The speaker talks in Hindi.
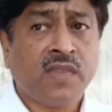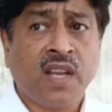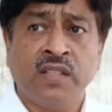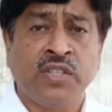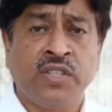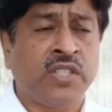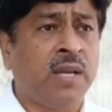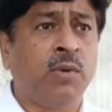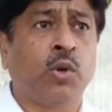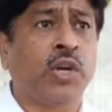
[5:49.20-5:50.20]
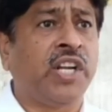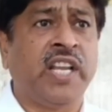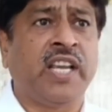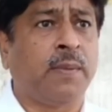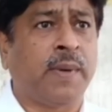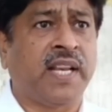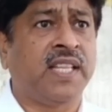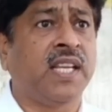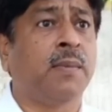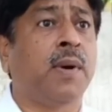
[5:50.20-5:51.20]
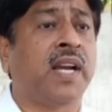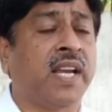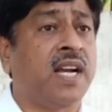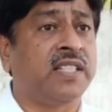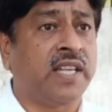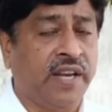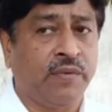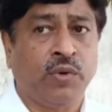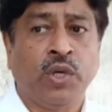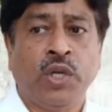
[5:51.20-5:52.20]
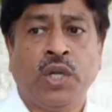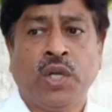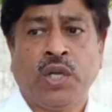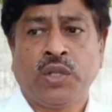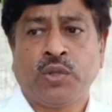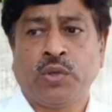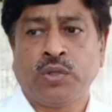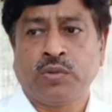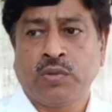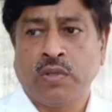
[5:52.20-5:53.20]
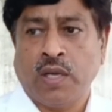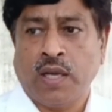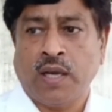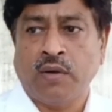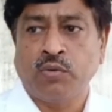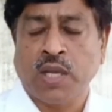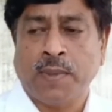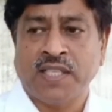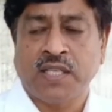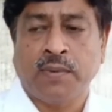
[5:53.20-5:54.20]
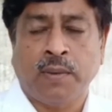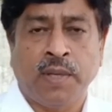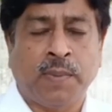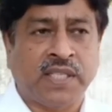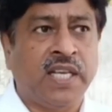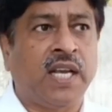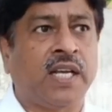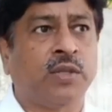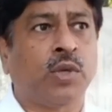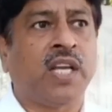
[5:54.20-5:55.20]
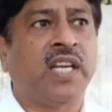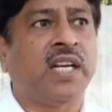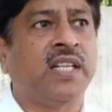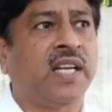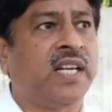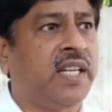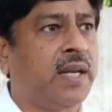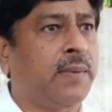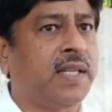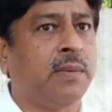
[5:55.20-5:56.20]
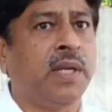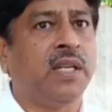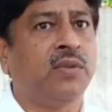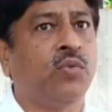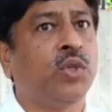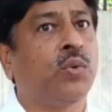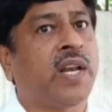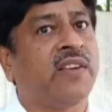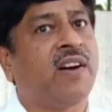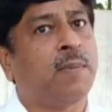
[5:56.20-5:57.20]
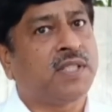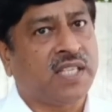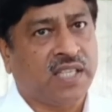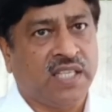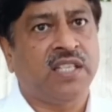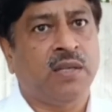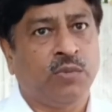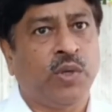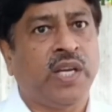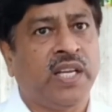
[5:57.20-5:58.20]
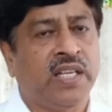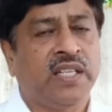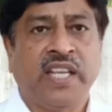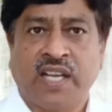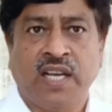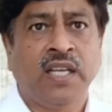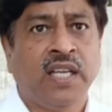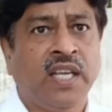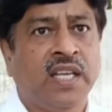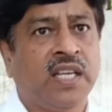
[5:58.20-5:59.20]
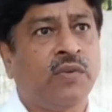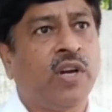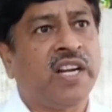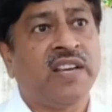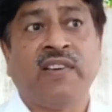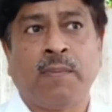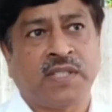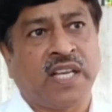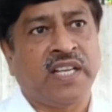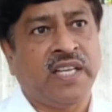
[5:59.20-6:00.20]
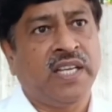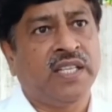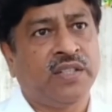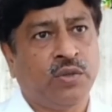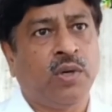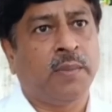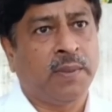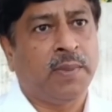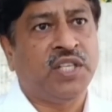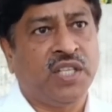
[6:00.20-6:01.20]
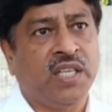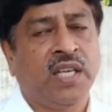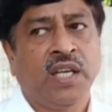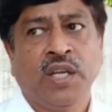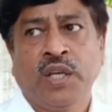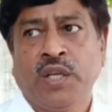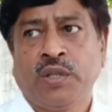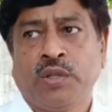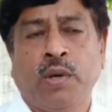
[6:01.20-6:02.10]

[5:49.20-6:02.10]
इससे हम लोकेट नहीं कर पा रहे थे कि अब आगे कहाँ जा रहे हैं वो तो उसके बाद जब हमें पता ही नहीं लगा तो आधा घंटा घंटे के बाद हमने वो दोबारा वापस आते टीम जो है देखा कि वो गाड़ियाँ वापस आ रही है जो हमने भेजी थी तो हमने